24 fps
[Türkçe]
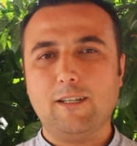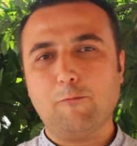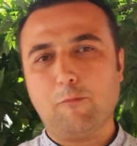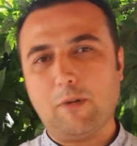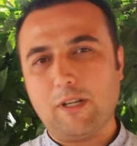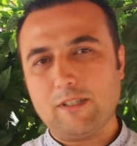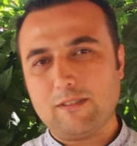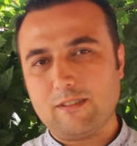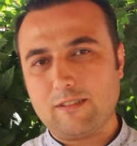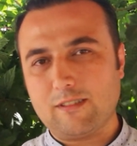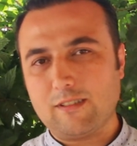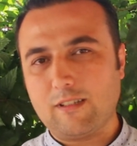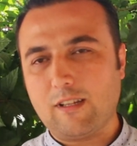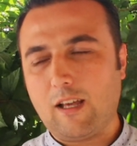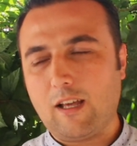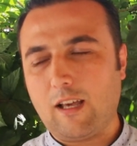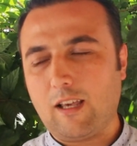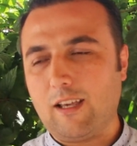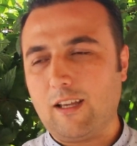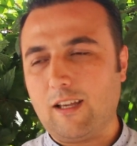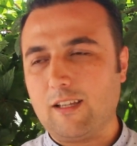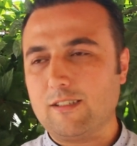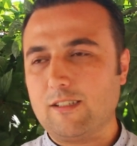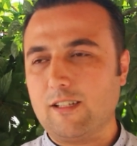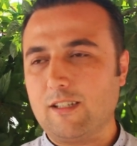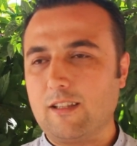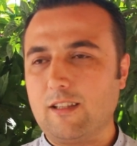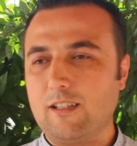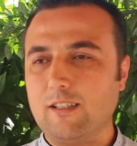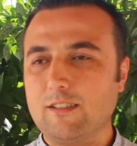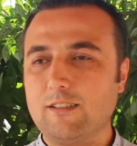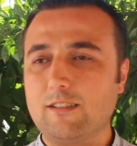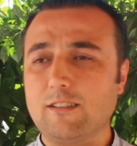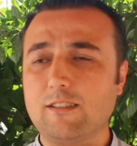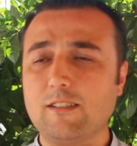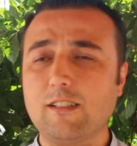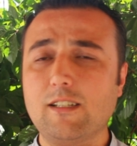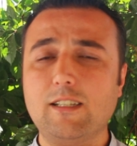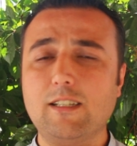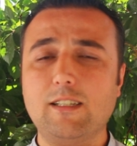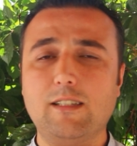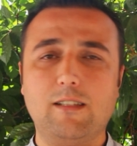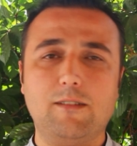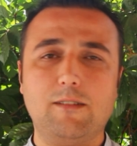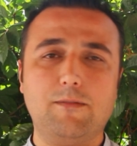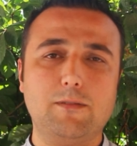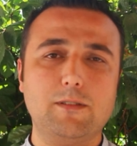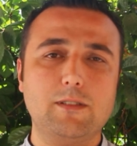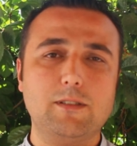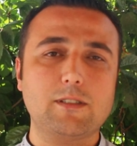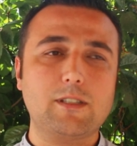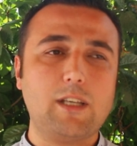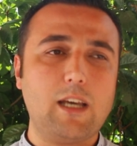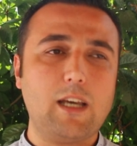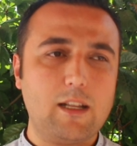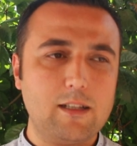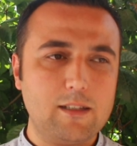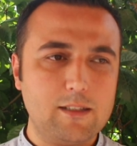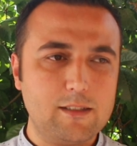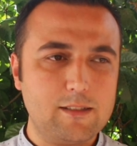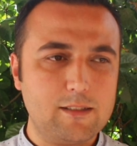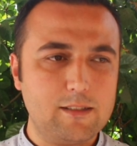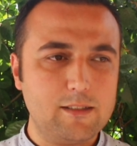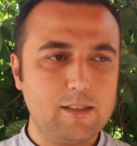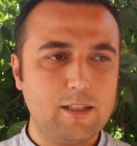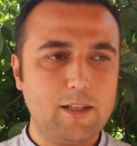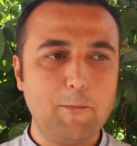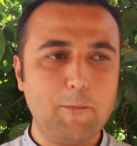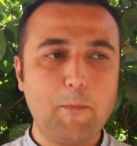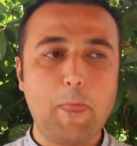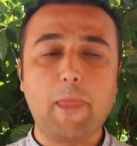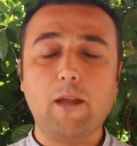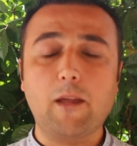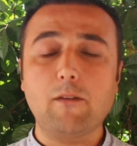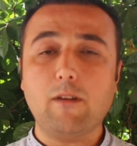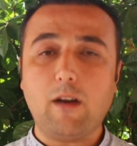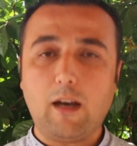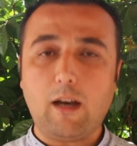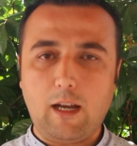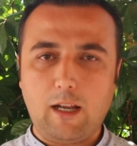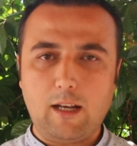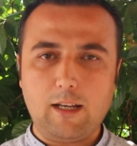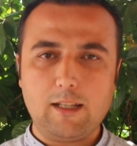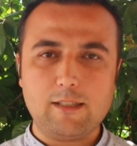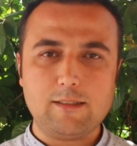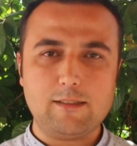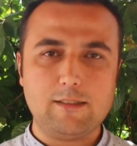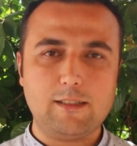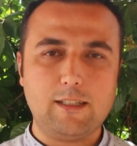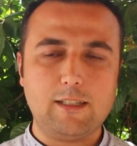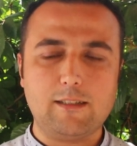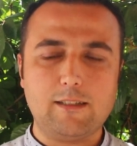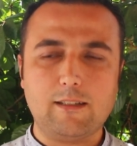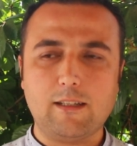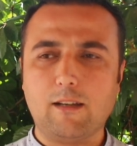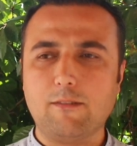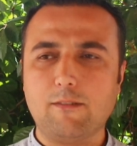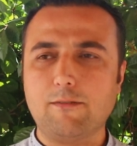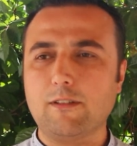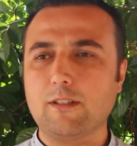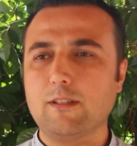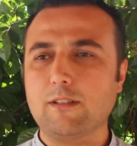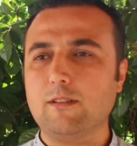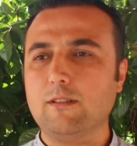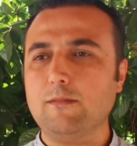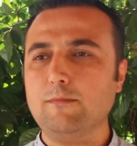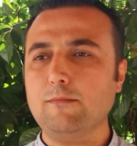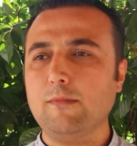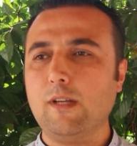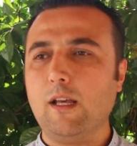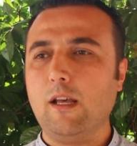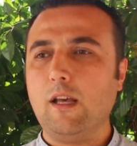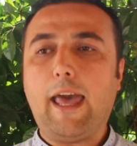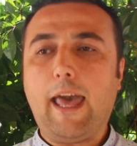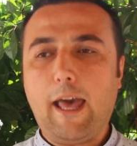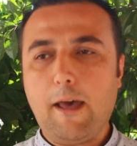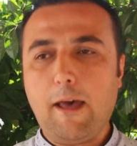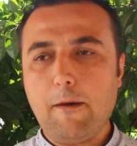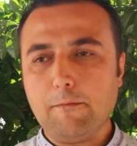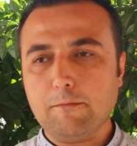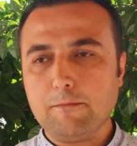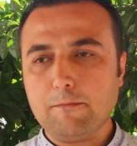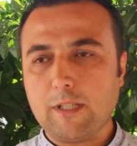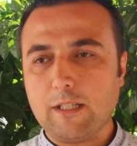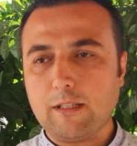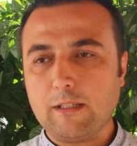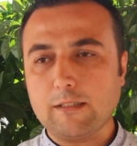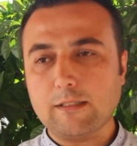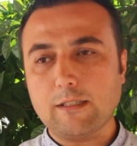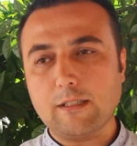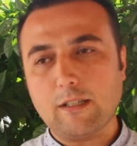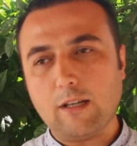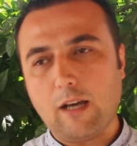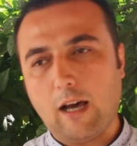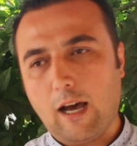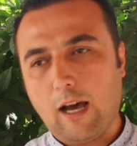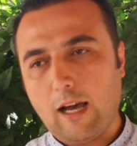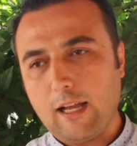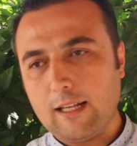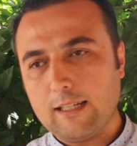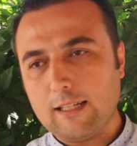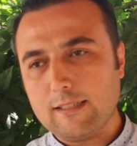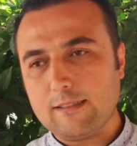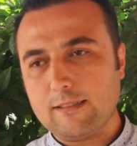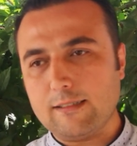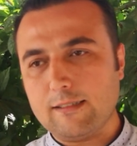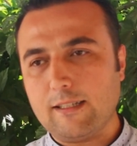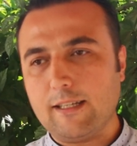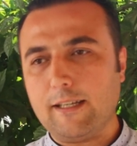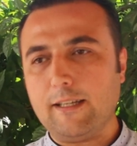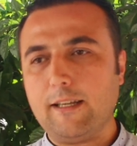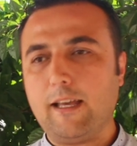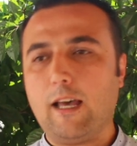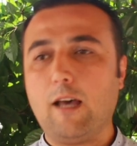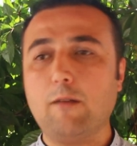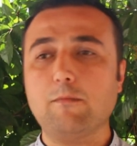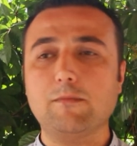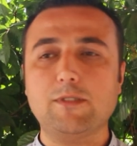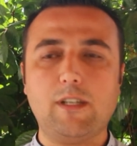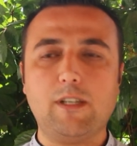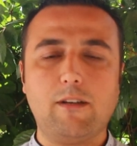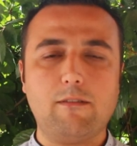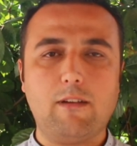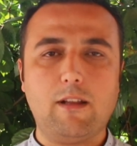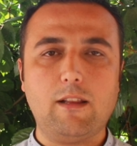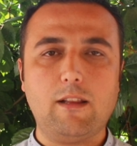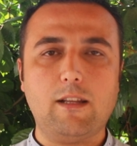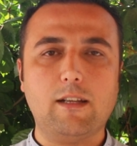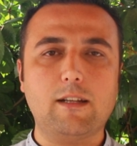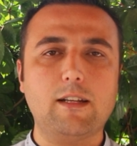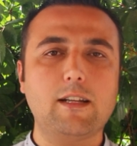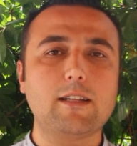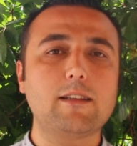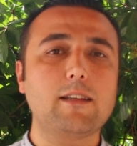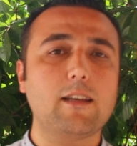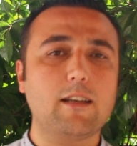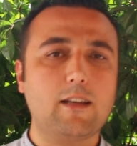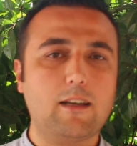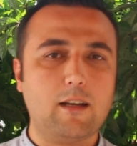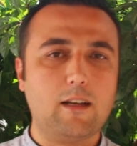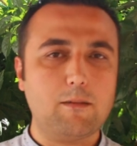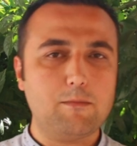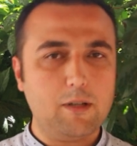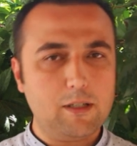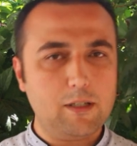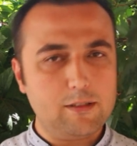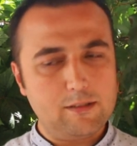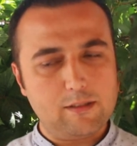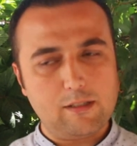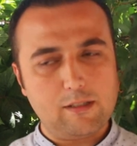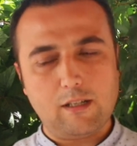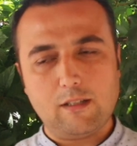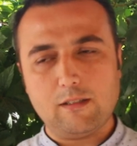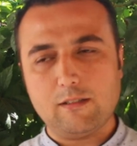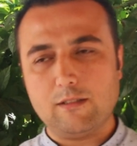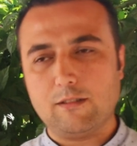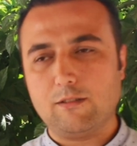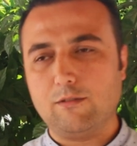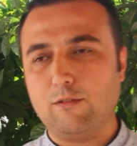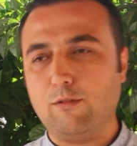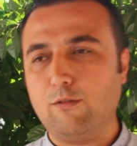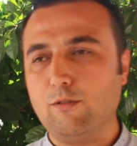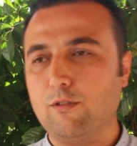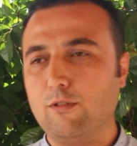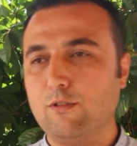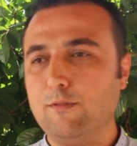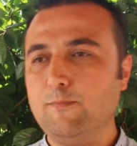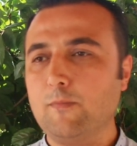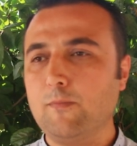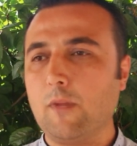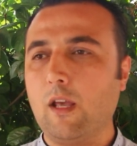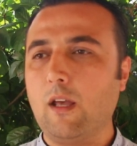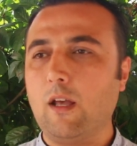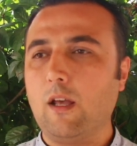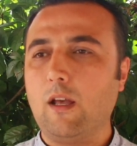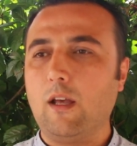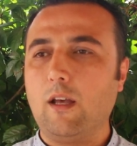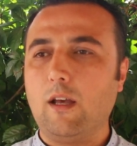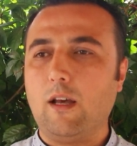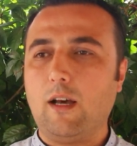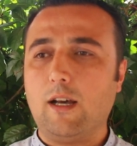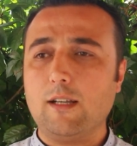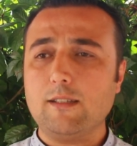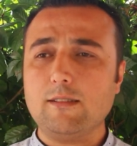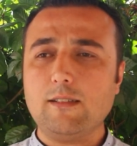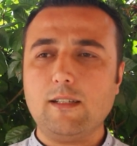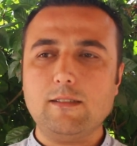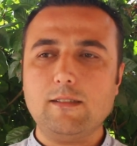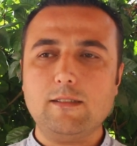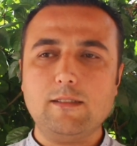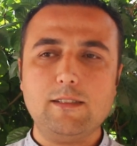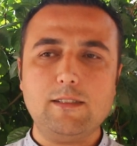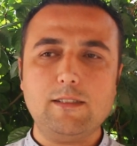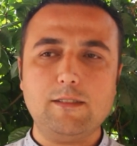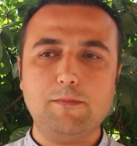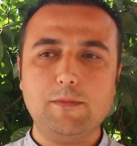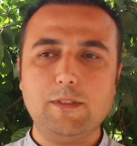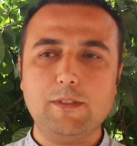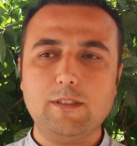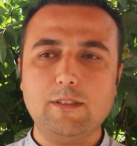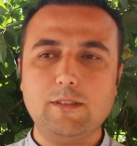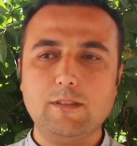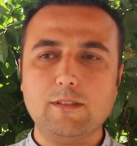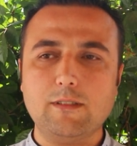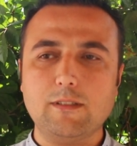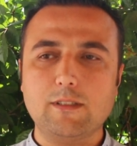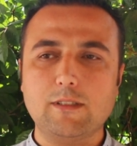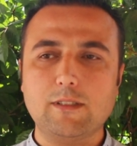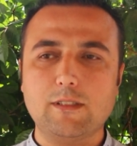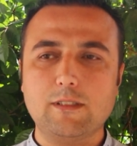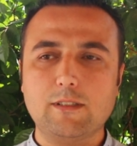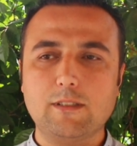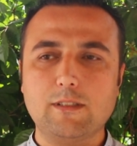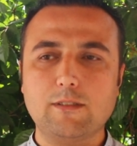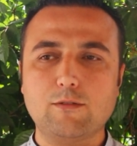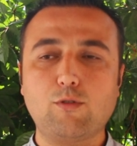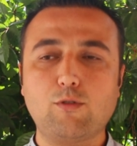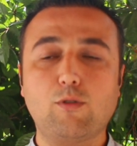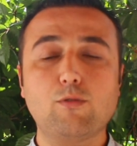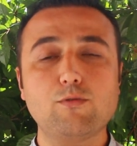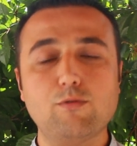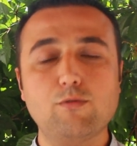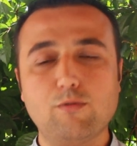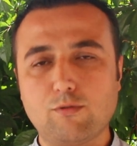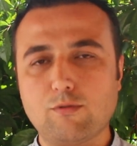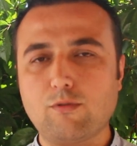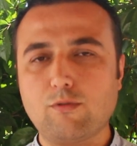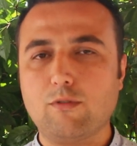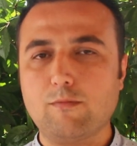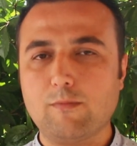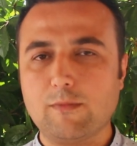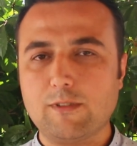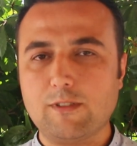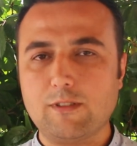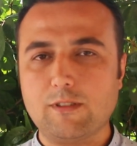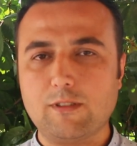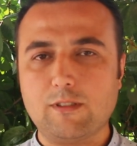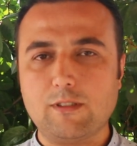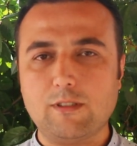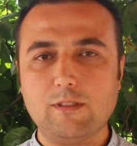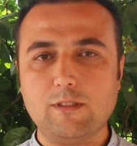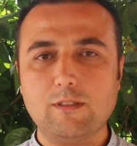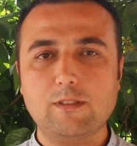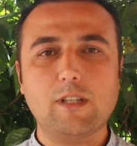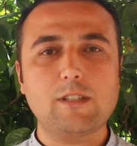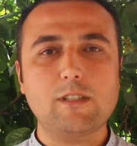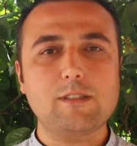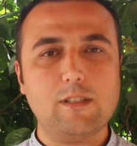baskı daha gerçekleştirdi. Kitabı kendisine ve ailesine ithaf ettim. Hem ailesine hem sevenlerine tekrar başsağlığı diliyorum. Hasan'ın isminin e, sonsuz olması için,